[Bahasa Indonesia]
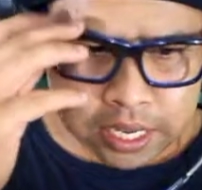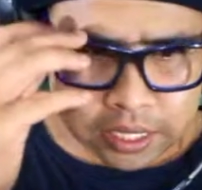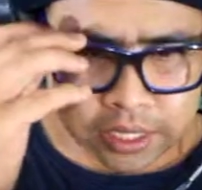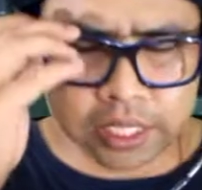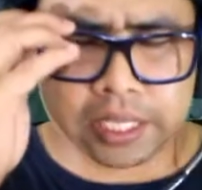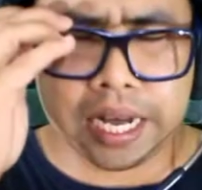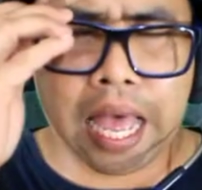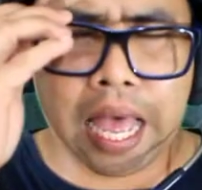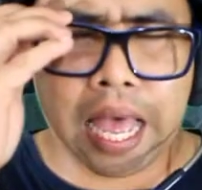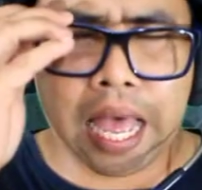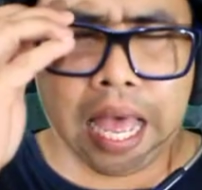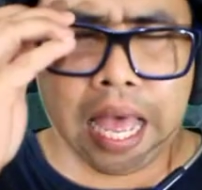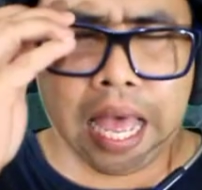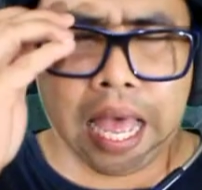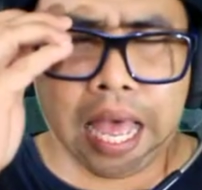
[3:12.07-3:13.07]
Setelah
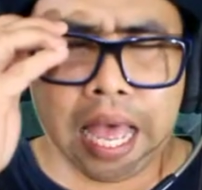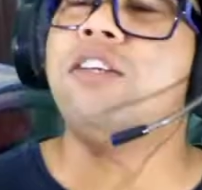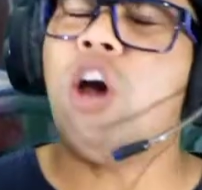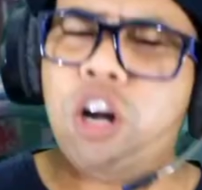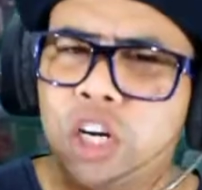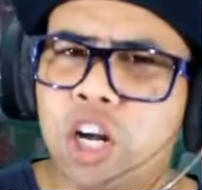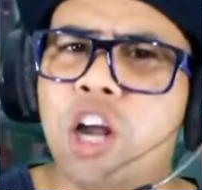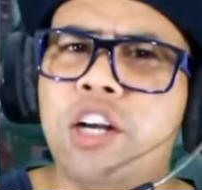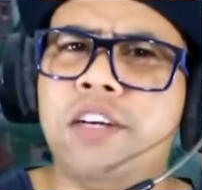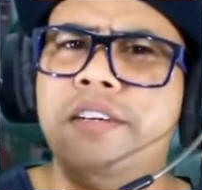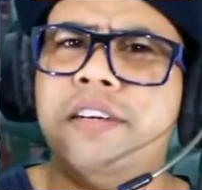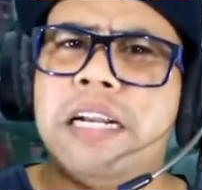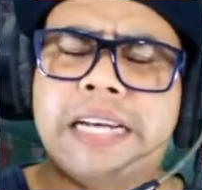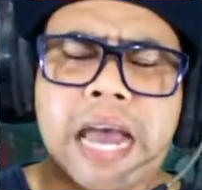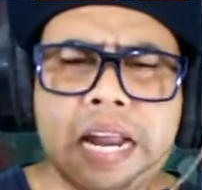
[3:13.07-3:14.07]
kalian download
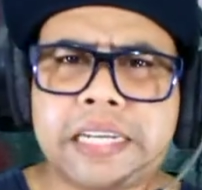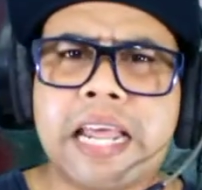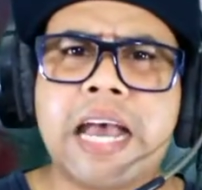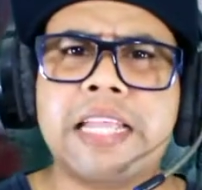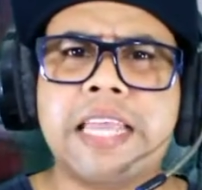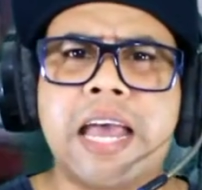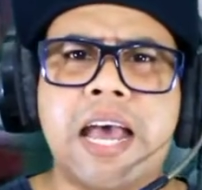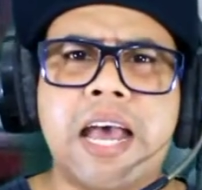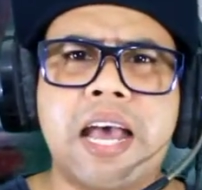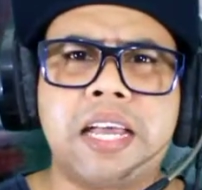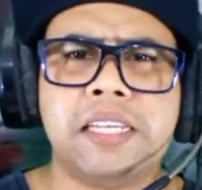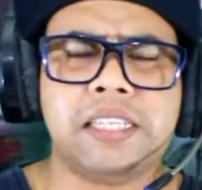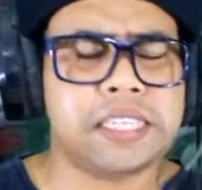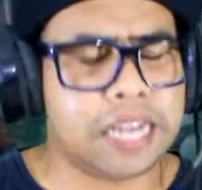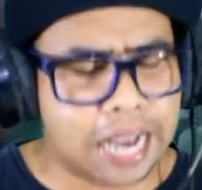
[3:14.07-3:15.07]

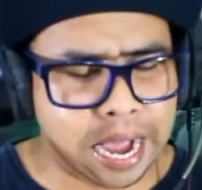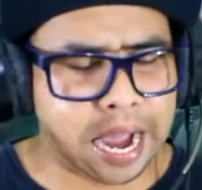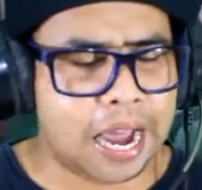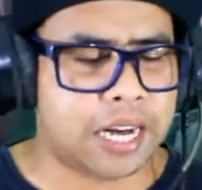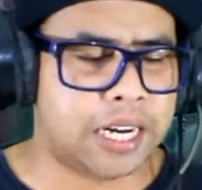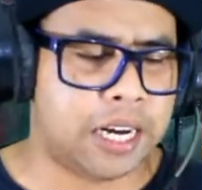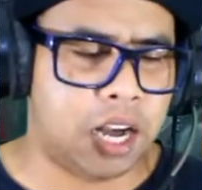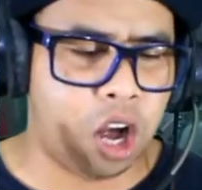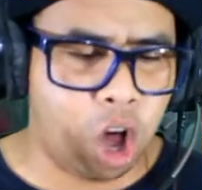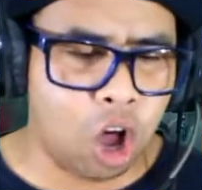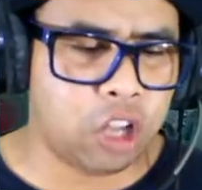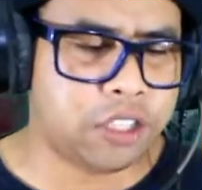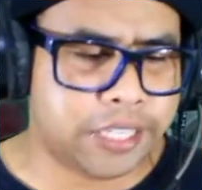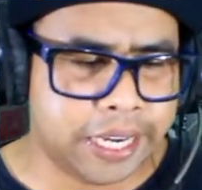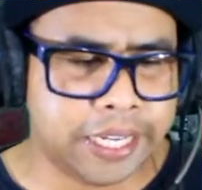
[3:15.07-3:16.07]
datanya silahkan
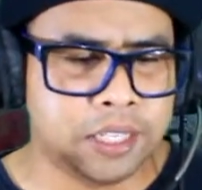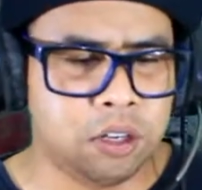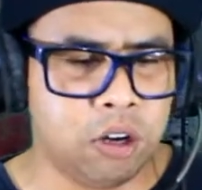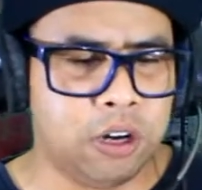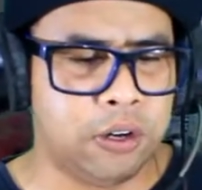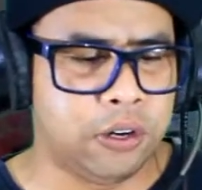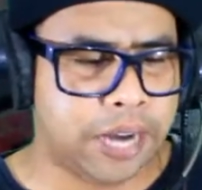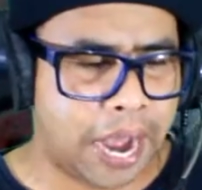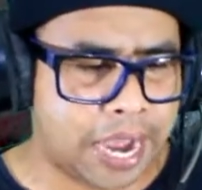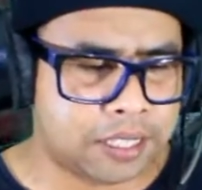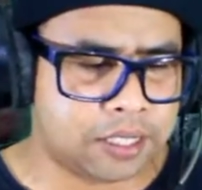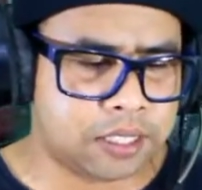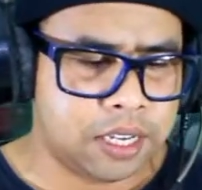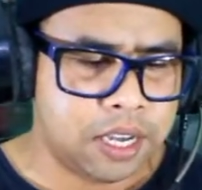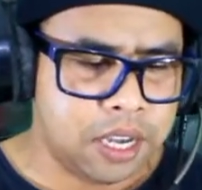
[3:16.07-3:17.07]
login dulu
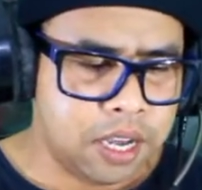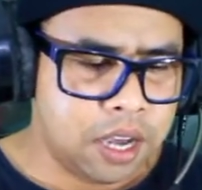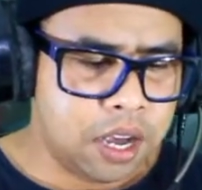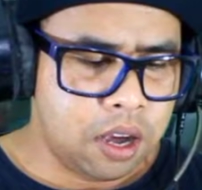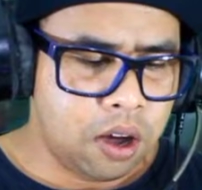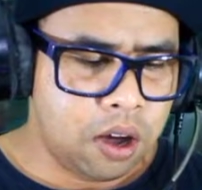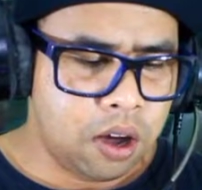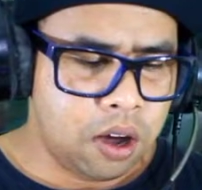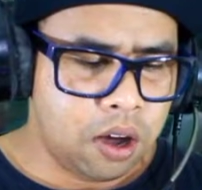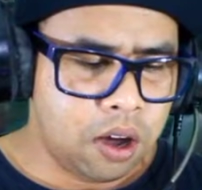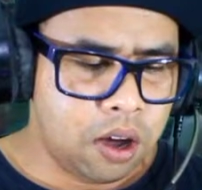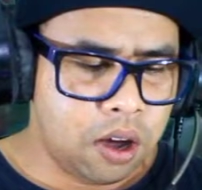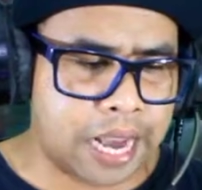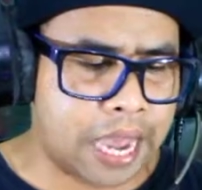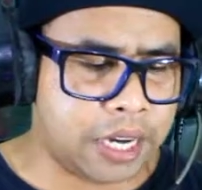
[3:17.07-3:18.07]
guys Oke
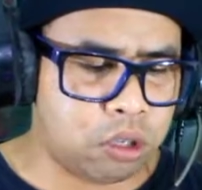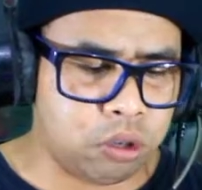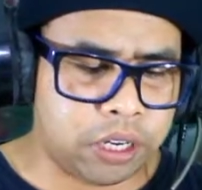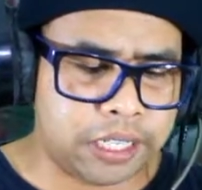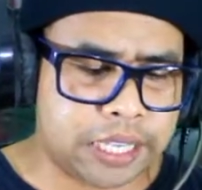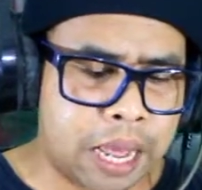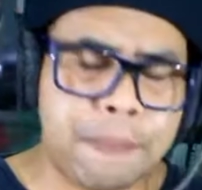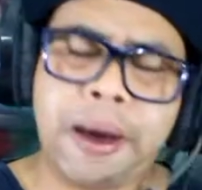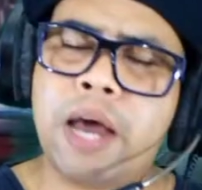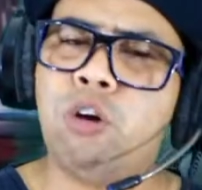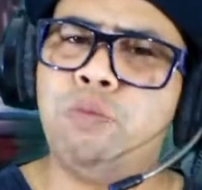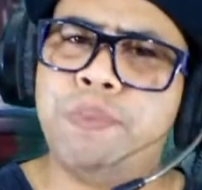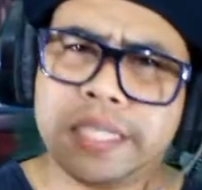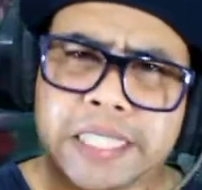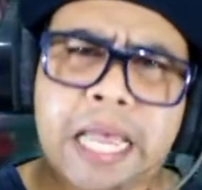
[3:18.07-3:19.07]
setelah itu kita
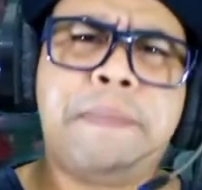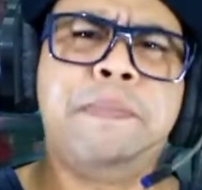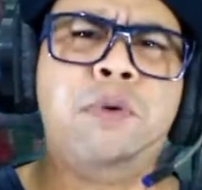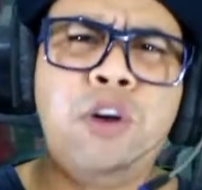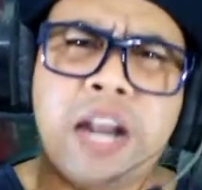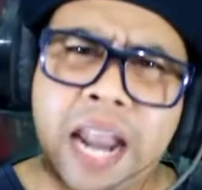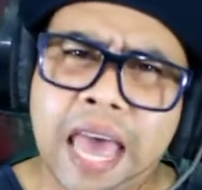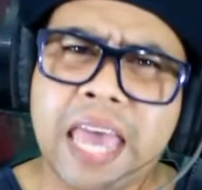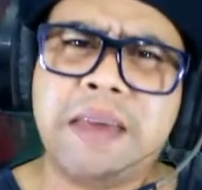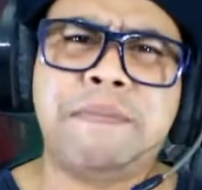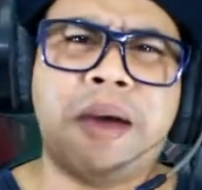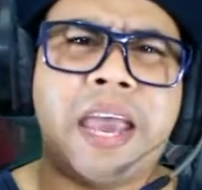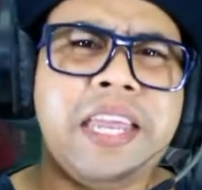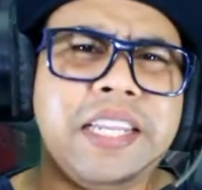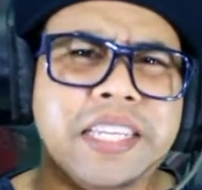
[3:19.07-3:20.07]
baru bisa mulai
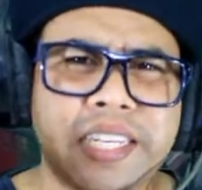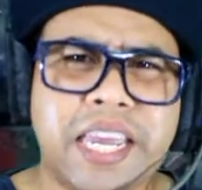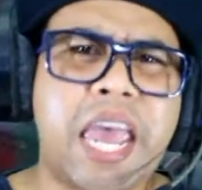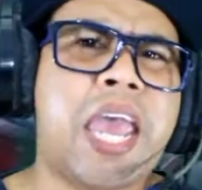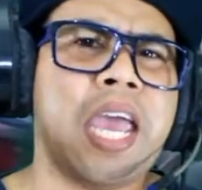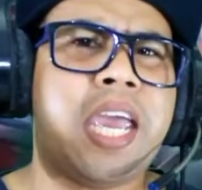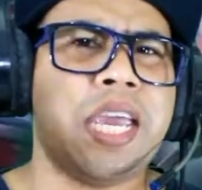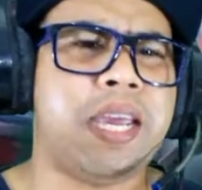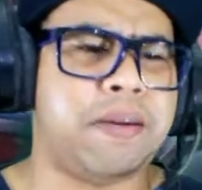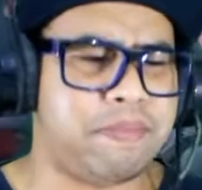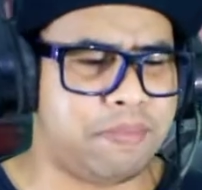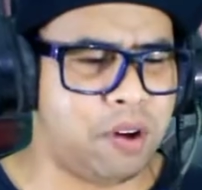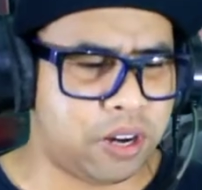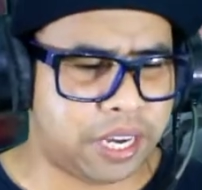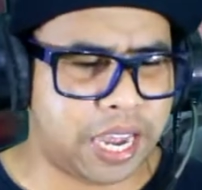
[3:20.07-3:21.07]
main game
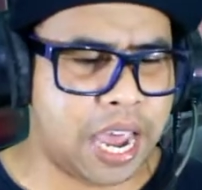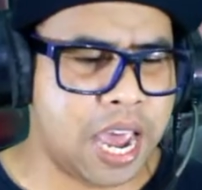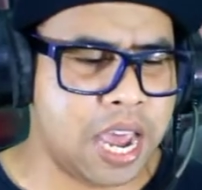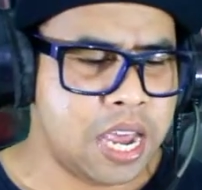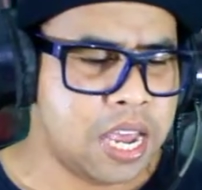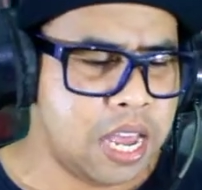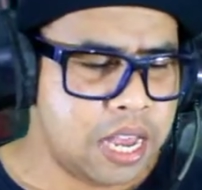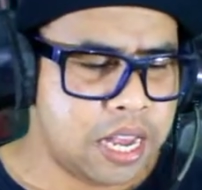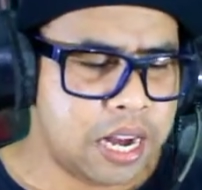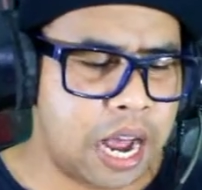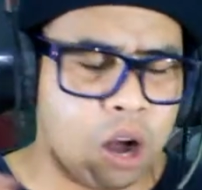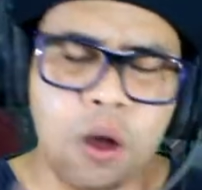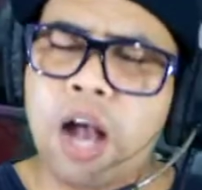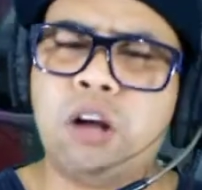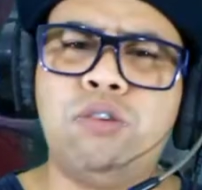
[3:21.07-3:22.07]
Oke
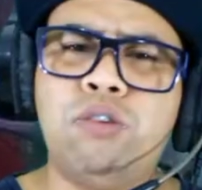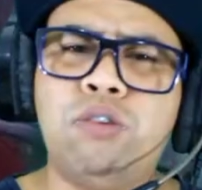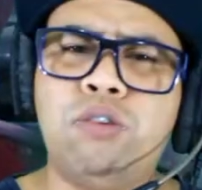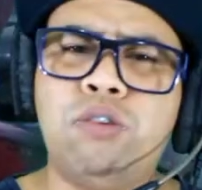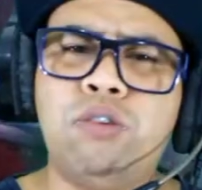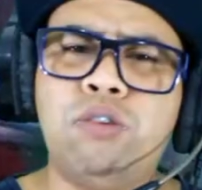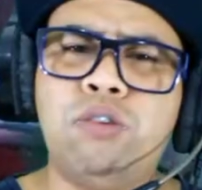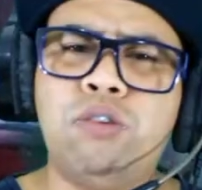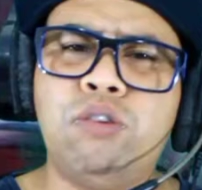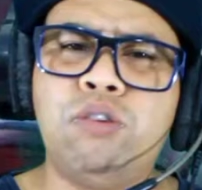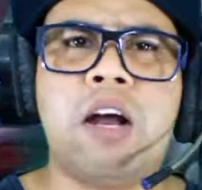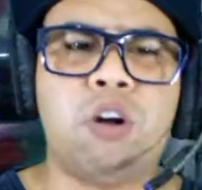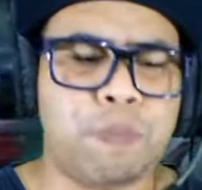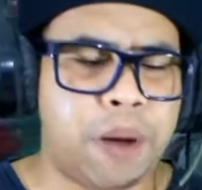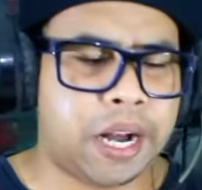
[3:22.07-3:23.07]
kalau aku sih tadi
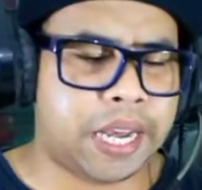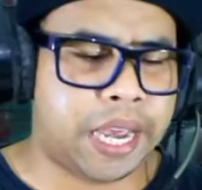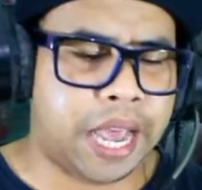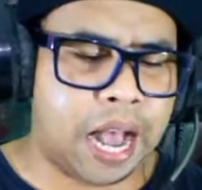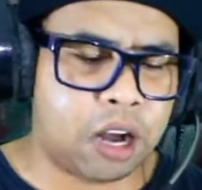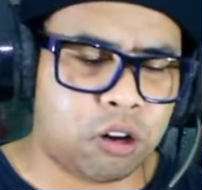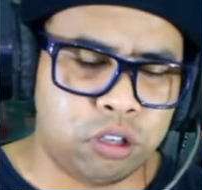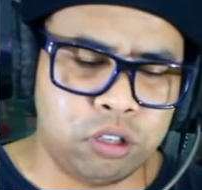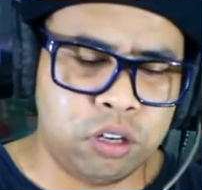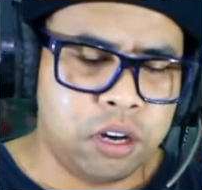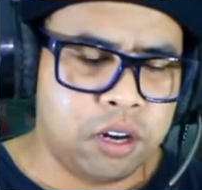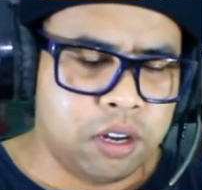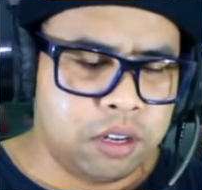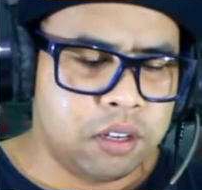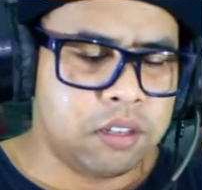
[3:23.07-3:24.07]
aku pakai akun
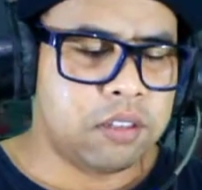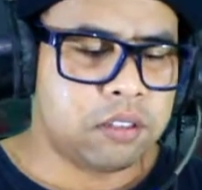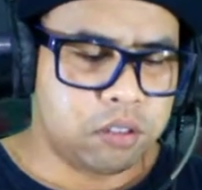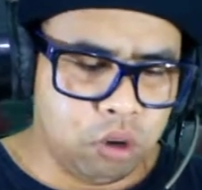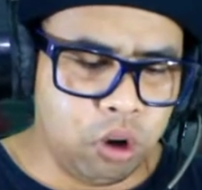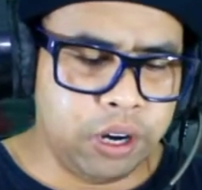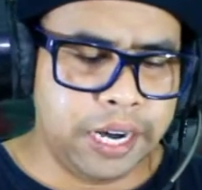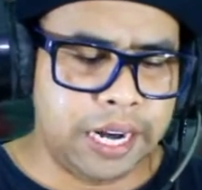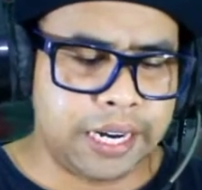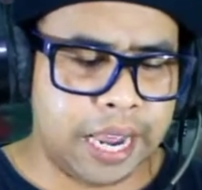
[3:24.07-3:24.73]
Google